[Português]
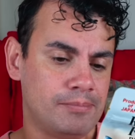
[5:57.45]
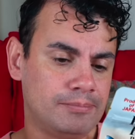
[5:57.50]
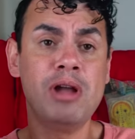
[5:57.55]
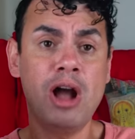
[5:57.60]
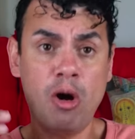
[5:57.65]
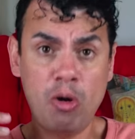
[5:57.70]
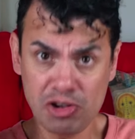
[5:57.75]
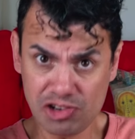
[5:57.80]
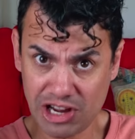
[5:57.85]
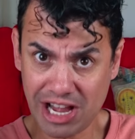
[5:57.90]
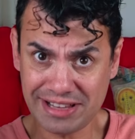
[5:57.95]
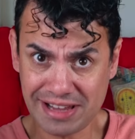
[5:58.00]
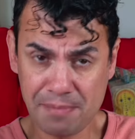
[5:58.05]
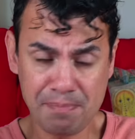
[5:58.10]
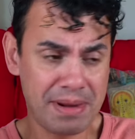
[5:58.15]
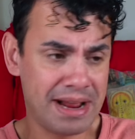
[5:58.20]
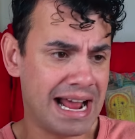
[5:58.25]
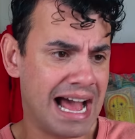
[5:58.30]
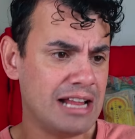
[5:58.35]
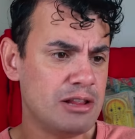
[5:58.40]
Meu arroz já é
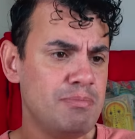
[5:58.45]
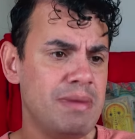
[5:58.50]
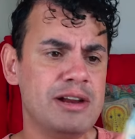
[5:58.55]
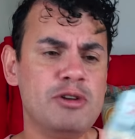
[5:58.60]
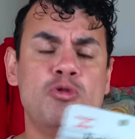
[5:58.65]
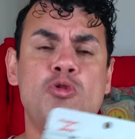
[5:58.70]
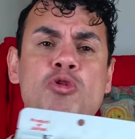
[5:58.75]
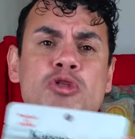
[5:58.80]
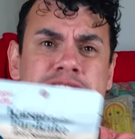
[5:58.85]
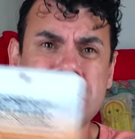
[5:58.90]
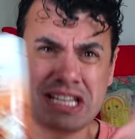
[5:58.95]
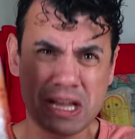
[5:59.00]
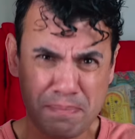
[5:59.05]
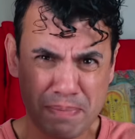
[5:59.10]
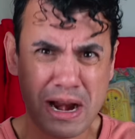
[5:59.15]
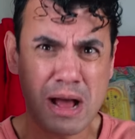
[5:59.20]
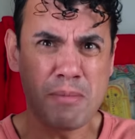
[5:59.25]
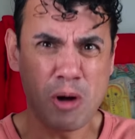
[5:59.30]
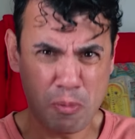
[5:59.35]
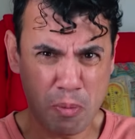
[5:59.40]
temperado, mas não custa
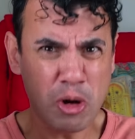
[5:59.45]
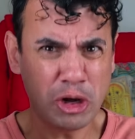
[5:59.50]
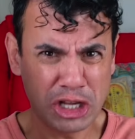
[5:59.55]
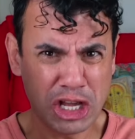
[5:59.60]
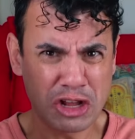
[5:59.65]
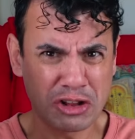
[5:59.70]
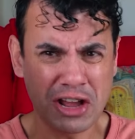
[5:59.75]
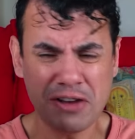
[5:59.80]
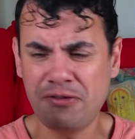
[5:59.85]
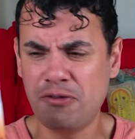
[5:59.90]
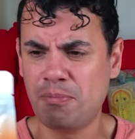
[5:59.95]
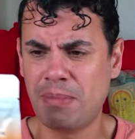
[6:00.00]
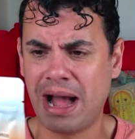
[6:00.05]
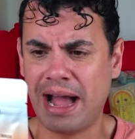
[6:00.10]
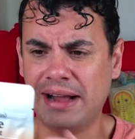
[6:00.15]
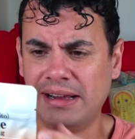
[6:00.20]
temperar mais um pouquinho, né, fubá?